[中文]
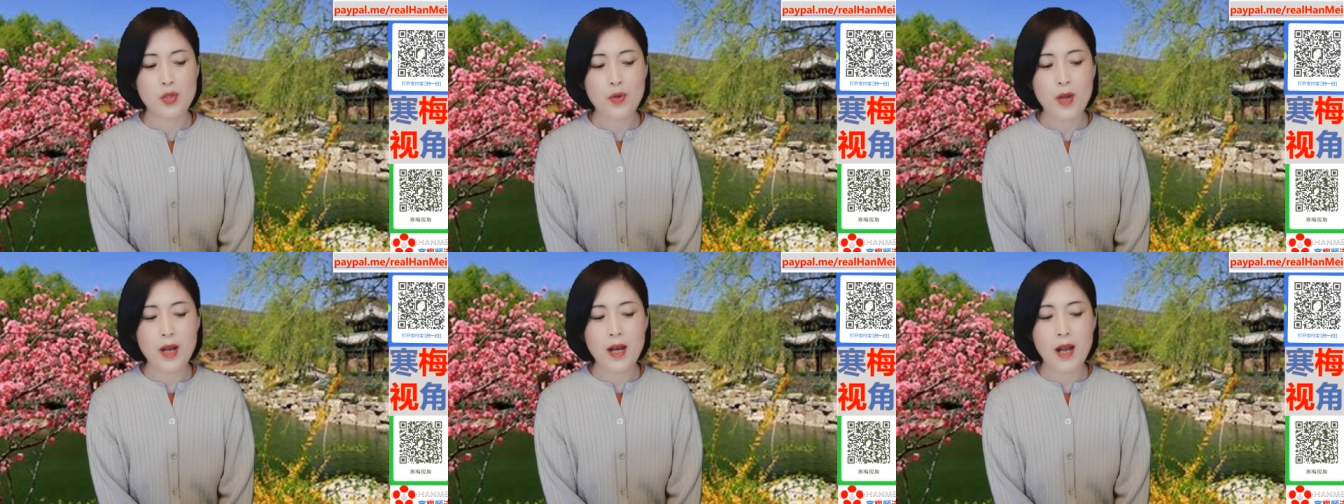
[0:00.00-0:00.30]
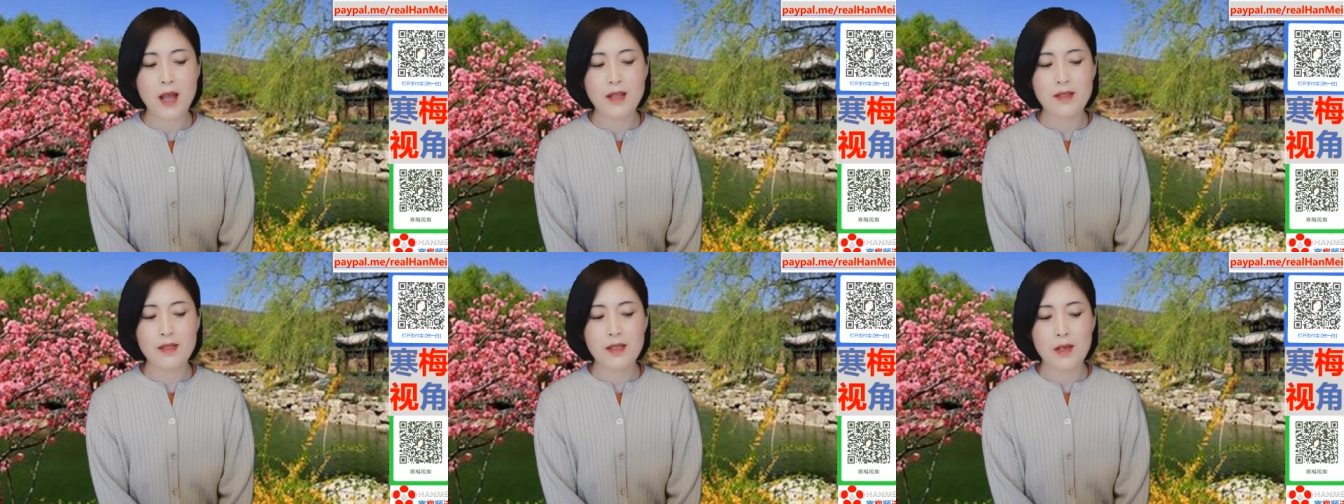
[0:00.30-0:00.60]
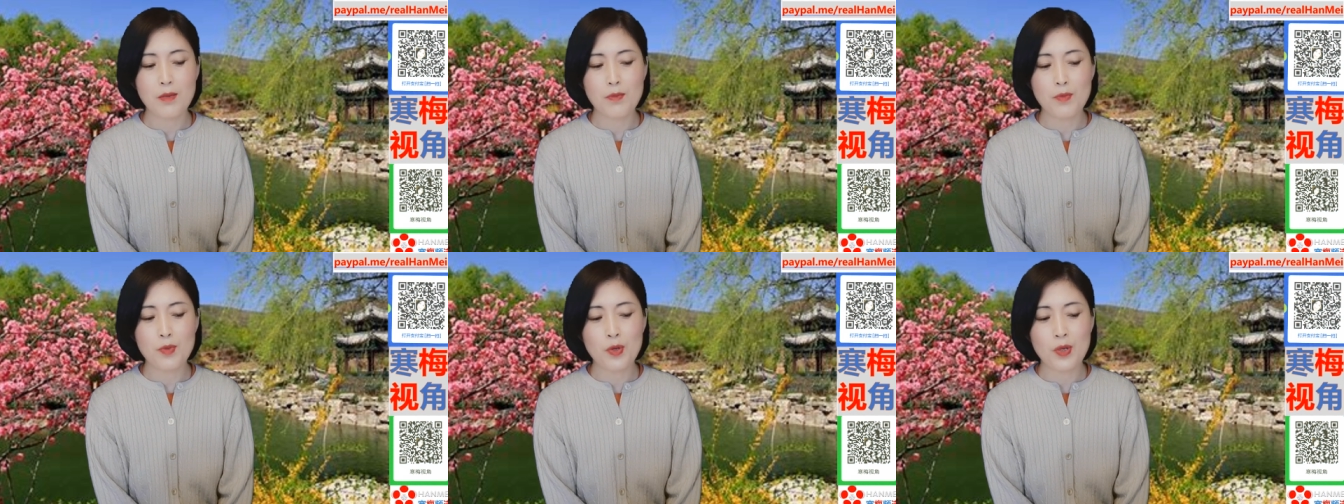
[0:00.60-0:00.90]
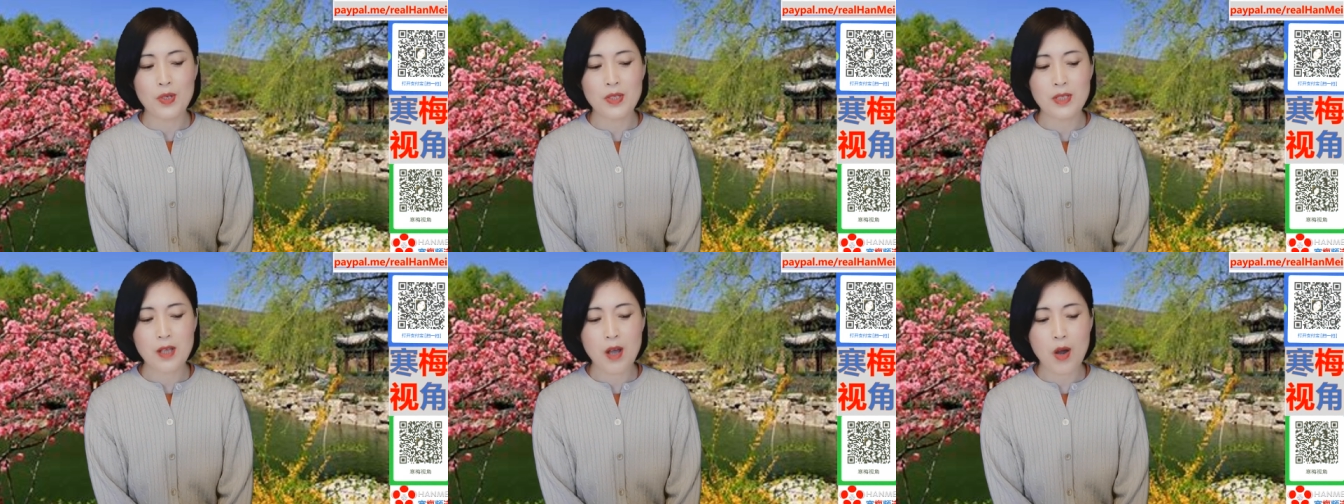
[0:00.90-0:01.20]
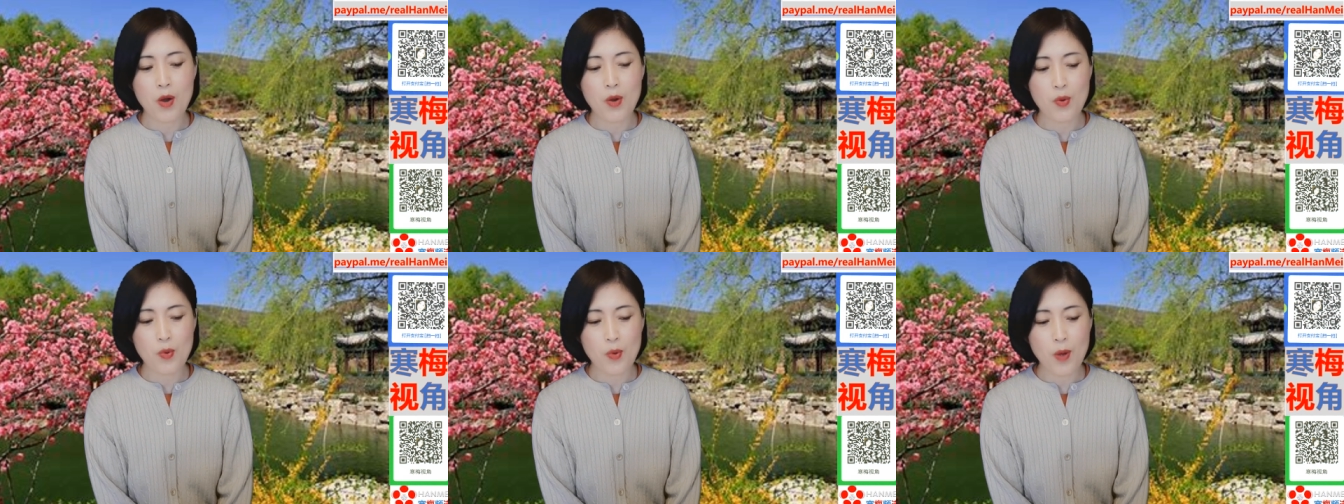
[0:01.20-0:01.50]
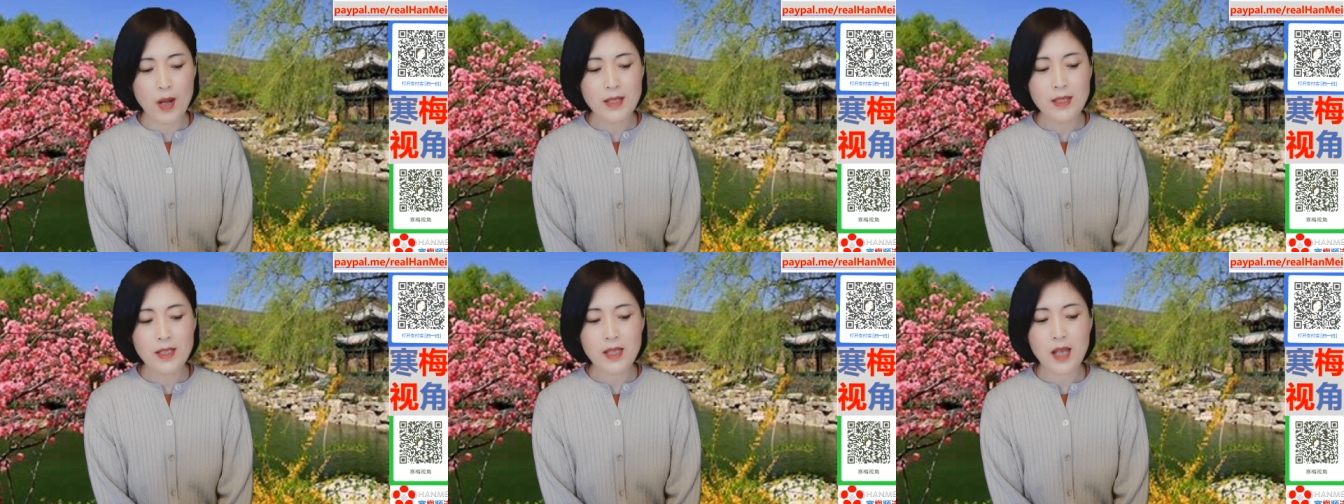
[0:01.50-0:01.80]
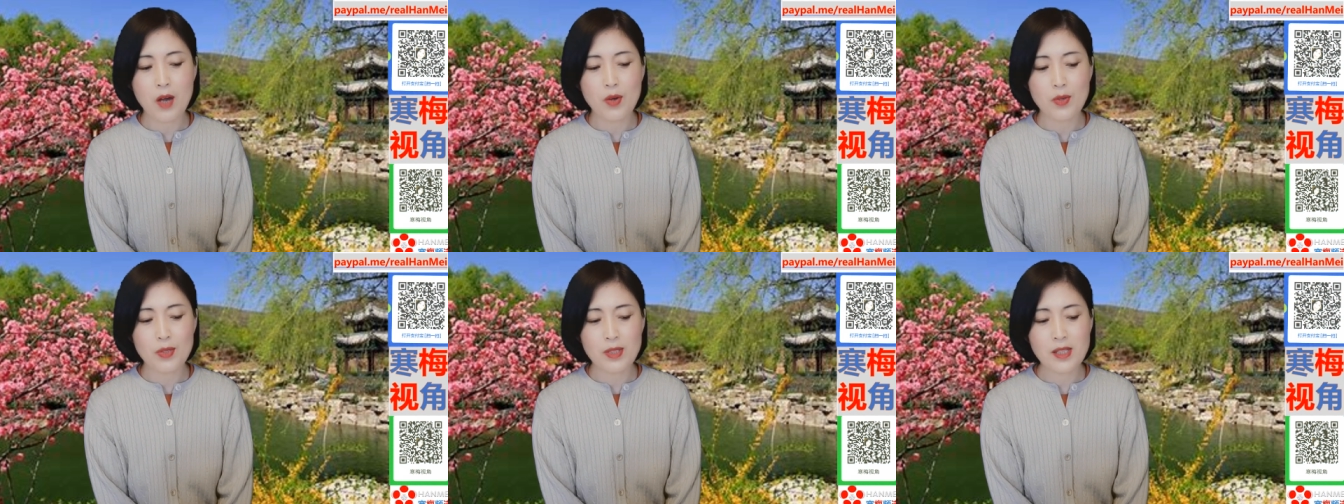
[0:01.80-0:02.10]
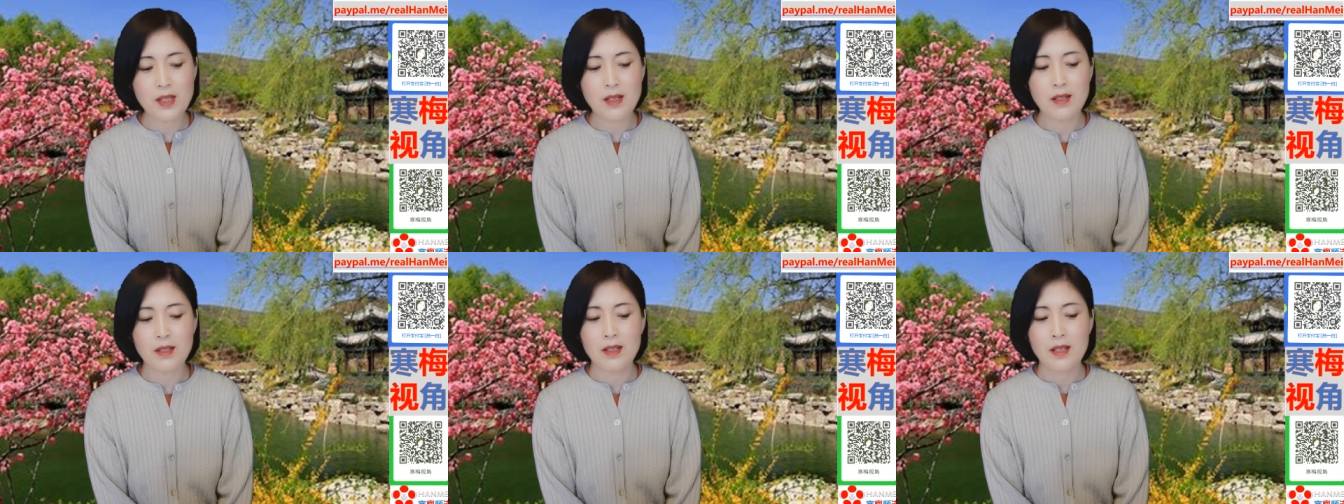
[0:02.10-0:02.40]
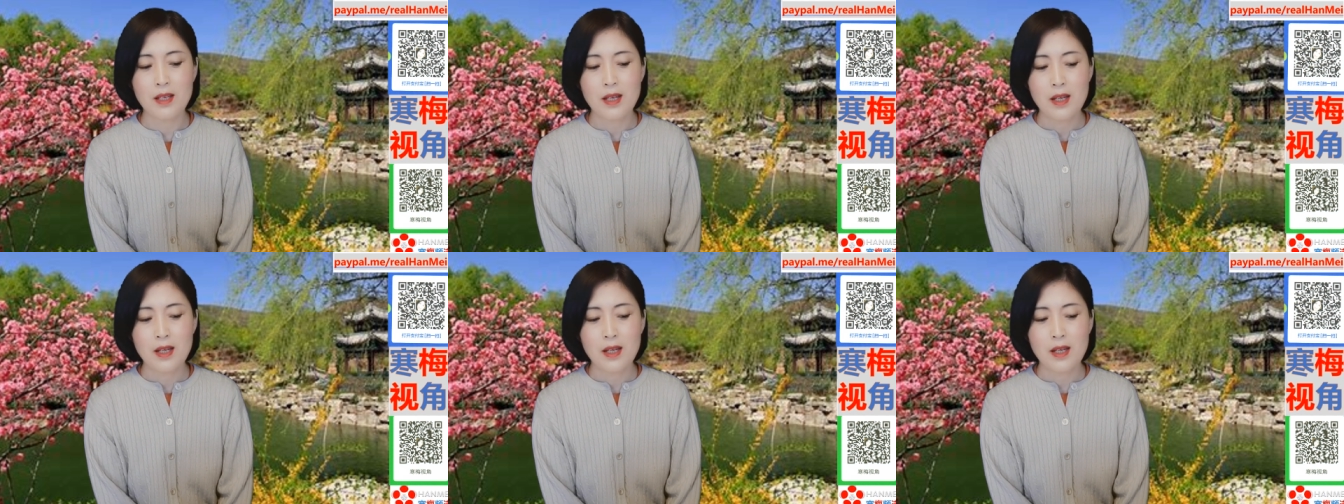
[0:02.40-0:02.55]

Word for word: 专栏节目叫《广角镜》，